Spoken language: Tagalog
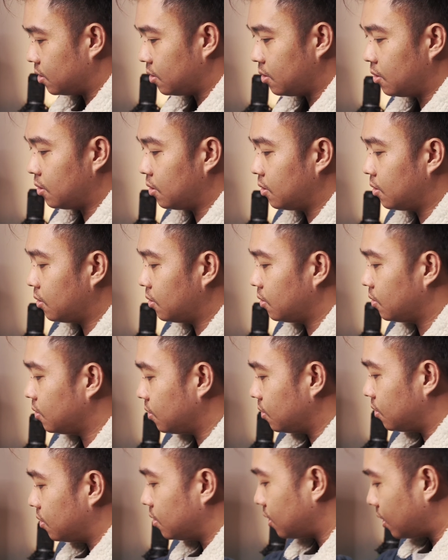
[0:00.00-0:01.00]
So,
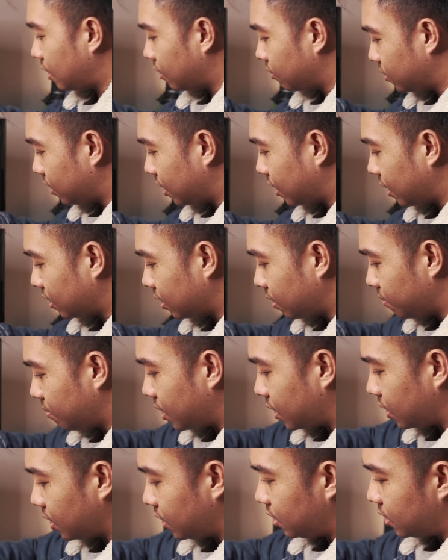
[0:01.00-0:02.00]
ang una nating
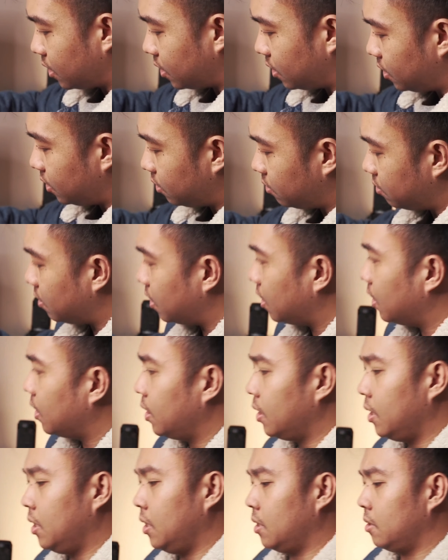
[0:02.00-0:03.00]
makikita dito
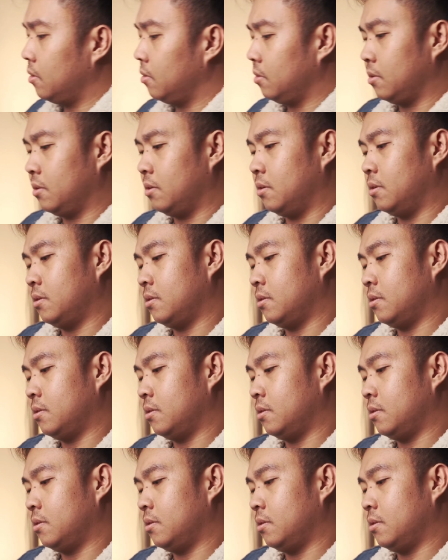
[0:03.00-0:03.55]
ay ano to?